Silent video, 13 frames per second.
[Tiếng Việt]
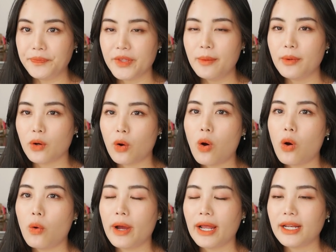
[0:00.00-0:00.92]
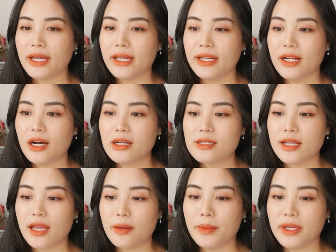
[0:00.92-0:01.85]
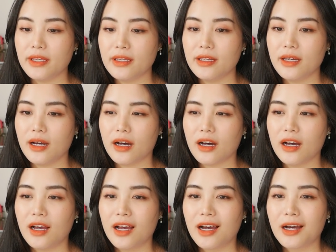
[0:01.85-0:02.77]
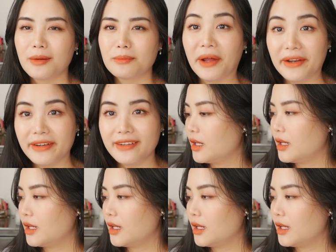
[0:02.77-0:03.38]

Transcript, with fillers: nếu mà khô quá thì nó sẽ bị uh, bệnh.